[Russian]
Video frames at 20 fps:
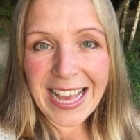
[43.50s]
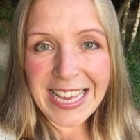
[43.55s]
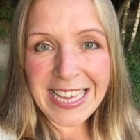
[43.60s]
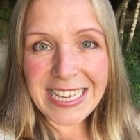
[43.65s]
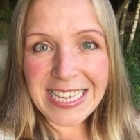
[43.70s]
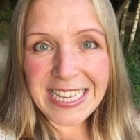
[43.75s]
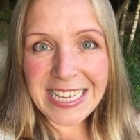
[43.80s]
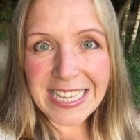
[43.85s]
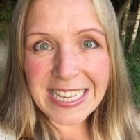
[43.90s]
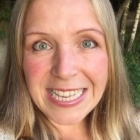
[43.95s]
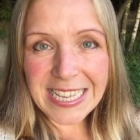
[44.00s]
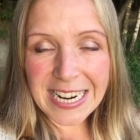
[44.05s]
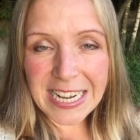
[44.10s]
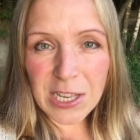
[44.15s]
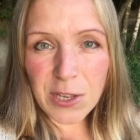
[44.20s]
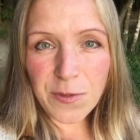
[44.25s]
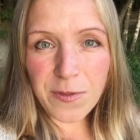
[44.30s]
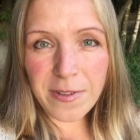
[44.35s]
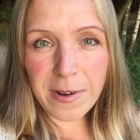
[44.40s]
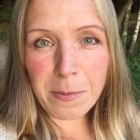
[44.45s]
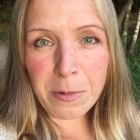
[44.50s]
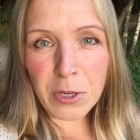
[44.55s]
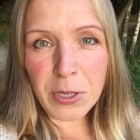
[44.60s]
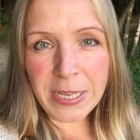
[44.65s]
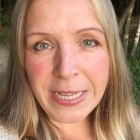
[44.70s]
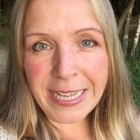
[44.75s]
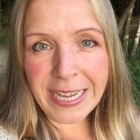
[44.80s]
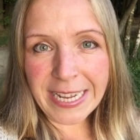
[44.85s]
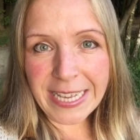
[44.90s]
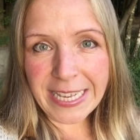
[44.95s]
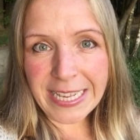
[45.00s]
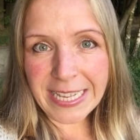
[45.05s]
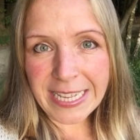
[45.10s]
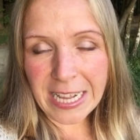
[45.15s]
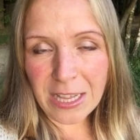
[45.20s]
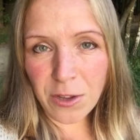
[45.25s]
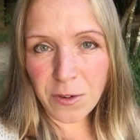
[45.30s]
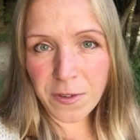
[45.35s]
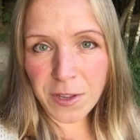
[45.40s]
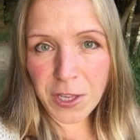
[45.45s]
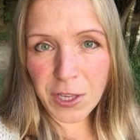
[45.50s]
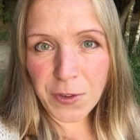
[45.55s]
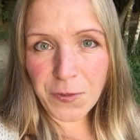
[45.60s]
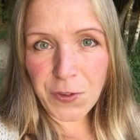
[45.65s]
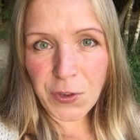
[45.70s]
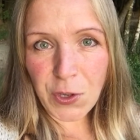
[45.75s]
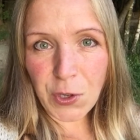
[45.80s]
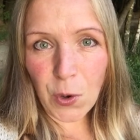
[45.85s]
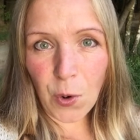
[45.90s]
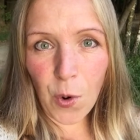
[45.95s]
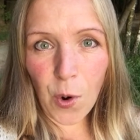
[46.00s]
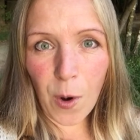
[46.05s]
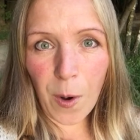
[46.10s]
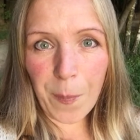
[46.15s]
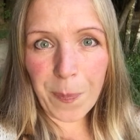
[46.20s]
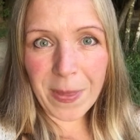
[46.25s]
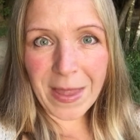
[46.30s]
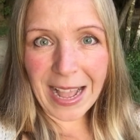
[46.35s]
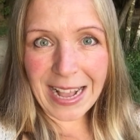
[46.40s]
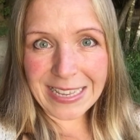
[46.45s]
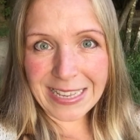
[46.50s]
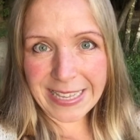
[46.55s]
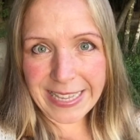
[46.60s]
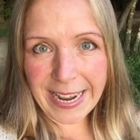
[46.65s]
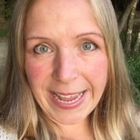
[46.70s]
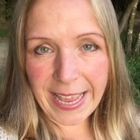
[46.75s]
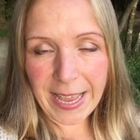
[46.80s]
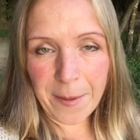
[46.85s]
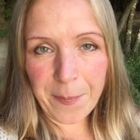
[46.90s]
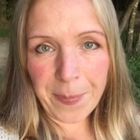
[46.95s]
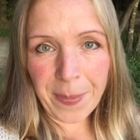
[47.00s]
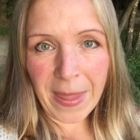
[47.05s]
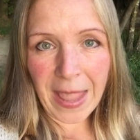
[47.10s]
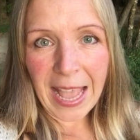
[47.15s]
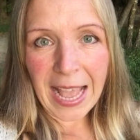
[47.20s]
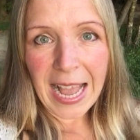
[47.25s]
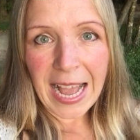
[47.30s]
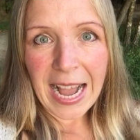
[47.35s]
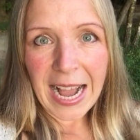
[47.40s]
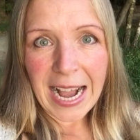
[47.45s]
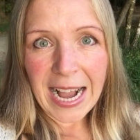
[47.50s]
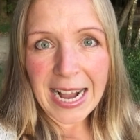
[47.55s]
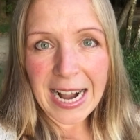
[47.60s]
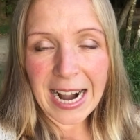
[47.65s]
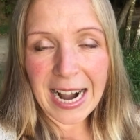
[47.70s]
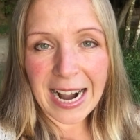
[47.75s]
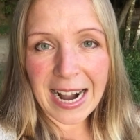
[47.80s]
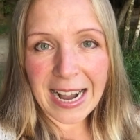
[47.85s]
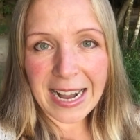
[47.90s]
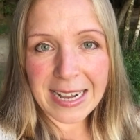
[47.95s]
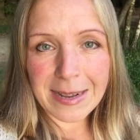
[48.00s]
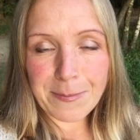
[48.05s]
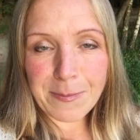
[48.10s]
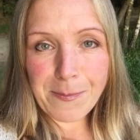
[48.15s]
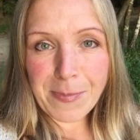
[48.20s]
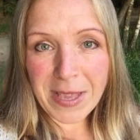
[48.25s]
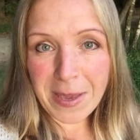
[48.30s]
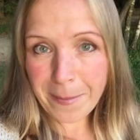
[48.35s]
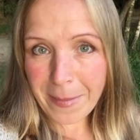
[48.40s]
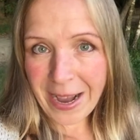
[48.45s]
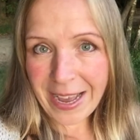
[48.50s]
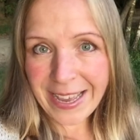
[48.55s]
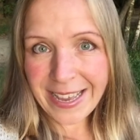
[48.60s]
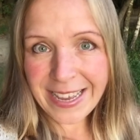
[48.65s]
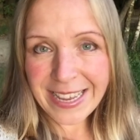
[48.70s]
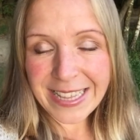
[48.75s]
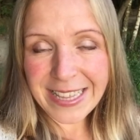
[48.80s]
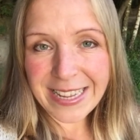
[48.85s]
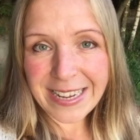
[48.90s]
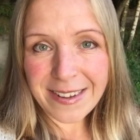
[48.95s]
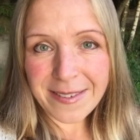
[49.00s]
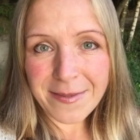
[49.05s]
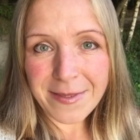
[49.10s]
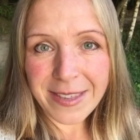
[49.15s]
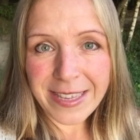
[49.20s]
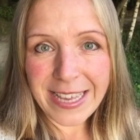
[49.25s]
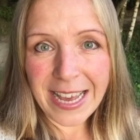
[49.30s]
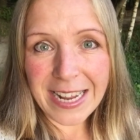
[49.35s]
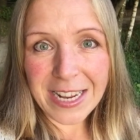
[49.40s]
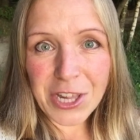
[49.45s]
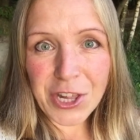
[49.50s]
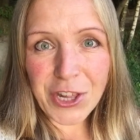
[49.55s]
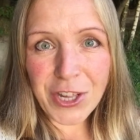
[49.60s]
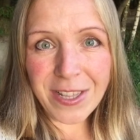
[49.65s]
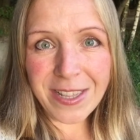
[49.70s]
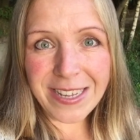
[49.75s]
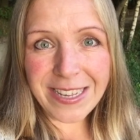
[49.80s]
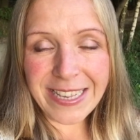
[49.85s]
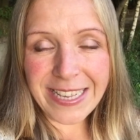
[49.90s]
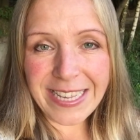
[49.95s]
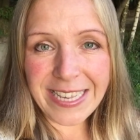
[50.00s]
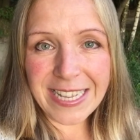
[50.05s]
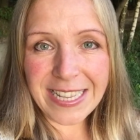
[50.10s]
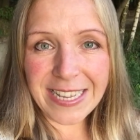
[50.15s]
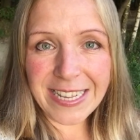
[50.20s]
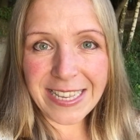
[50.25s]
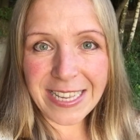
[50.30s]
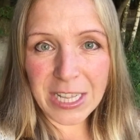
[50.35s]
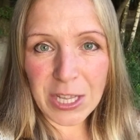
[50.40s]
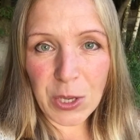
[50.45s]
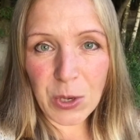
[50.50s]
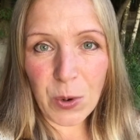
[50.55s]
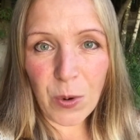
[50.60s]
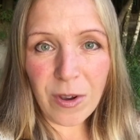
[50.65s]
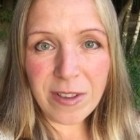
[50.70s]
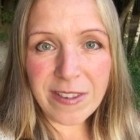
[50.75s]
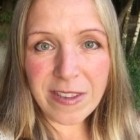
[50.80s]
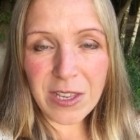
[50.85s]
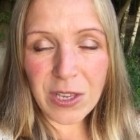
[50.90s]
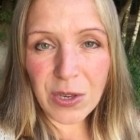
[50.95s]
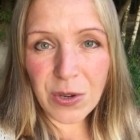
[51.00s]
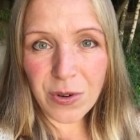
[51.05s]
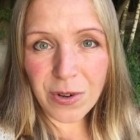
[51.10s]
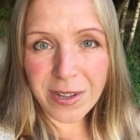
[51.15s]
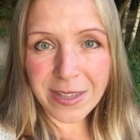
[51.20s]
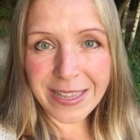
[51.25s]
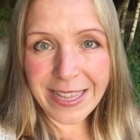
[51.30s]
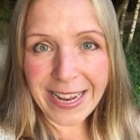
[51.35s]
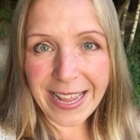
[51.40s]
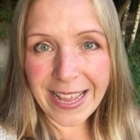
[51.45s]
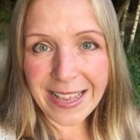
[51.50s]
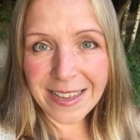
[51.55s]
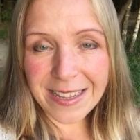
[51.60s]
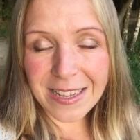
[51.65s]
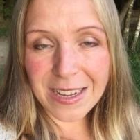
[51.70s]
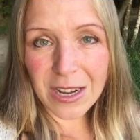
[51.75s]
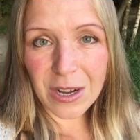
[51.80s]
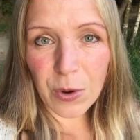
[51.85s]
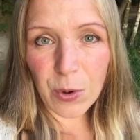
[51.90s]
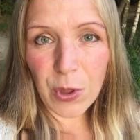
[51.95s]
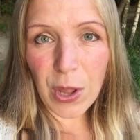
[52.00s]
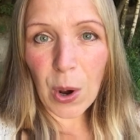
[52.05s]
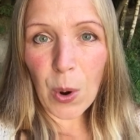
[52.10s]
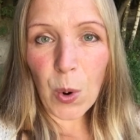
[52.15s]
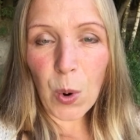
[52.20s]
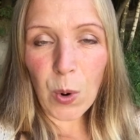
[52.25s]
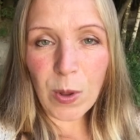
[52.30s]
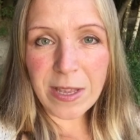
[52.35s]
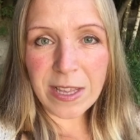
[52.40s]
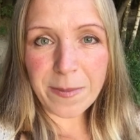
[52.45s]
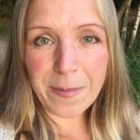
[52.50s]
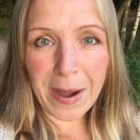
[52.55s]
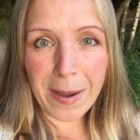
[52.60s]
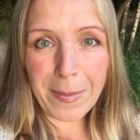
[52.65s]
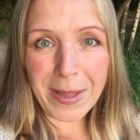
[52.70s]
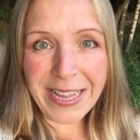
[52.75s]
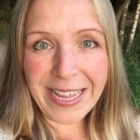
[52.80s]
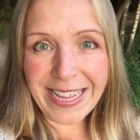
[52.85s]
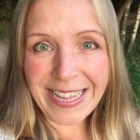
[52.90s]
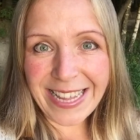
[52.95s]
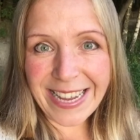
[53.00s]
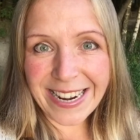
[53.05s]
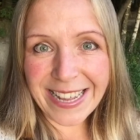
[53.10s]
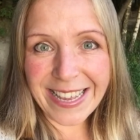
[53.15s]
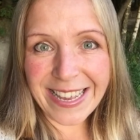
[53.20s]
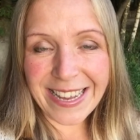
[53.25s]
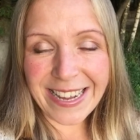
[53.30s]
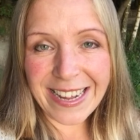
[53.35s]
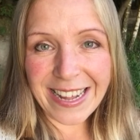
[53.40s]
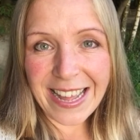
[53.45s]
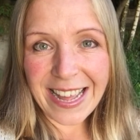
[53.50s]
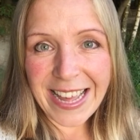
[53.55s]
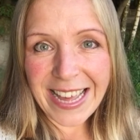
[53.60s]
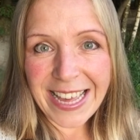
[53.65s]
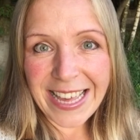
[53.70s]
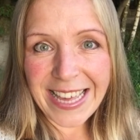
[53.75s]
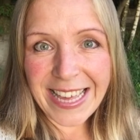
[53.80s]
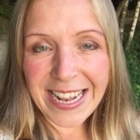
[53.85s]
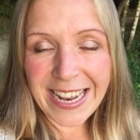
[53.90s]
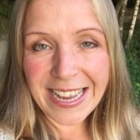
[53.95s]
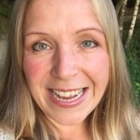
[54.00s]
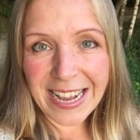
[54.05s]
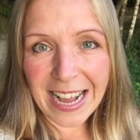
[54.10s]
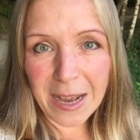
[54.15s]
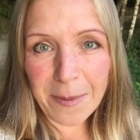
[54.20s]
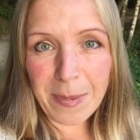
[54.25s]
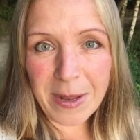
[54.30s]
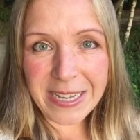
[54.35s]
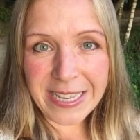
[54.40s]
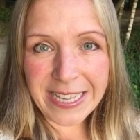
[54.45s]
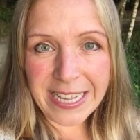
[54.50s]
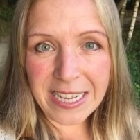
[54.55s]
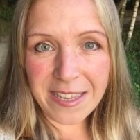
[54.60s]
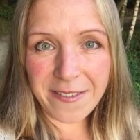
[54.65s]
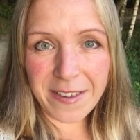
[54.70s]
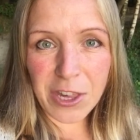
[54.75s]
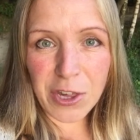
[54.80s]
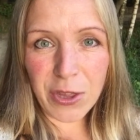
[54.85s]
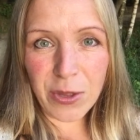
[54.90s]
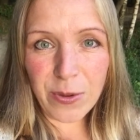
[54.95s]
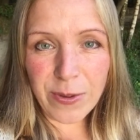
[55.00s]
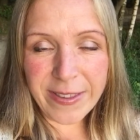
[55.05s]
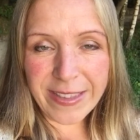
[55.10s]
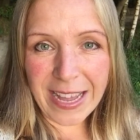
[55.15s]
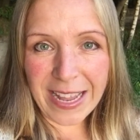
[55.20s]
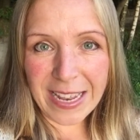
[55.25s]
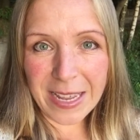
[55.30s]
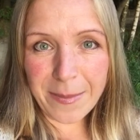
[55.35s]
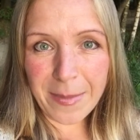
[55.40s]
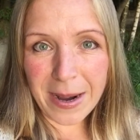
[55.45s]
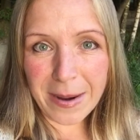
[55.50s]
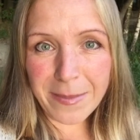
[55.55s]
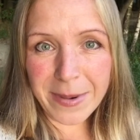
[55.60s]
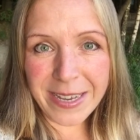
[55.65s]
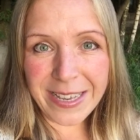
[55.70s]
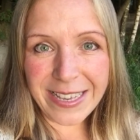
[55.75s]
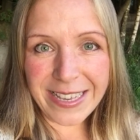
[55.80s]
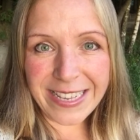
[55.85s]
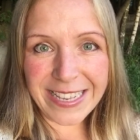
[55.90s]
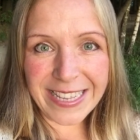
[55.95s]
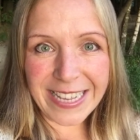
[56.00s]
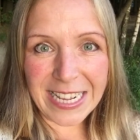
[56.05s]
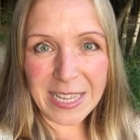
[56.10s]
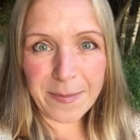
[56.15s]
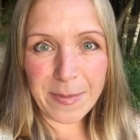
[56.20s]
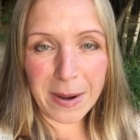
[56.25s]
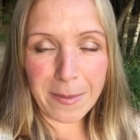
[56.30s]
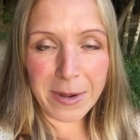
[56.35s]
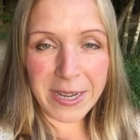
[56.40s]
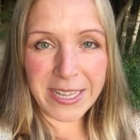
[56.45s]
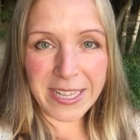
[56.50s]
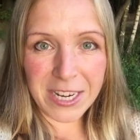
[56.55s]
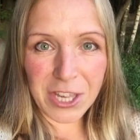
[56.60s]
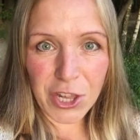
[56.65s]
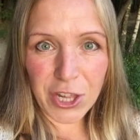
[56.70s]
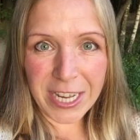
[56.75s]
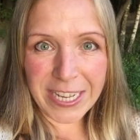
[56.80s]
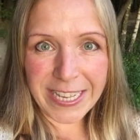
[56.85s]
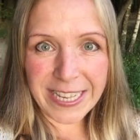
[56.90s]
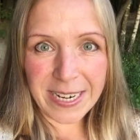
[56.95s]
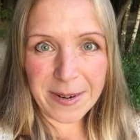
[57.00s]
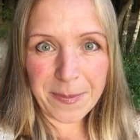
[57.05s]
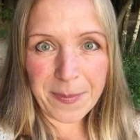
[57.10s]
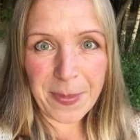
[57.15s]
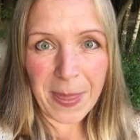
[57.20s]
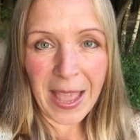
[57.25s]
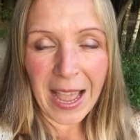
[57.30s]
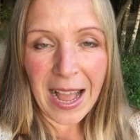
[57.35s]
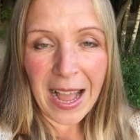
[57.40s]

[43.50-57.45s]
И сразу вопрос энергии становится все острее. А, понимая это, я решила сделать этой осенью тренинг «Куда уходит мамина энергия» или «Как перестать вечно усталой мамой и стать мамой-энерджайзером».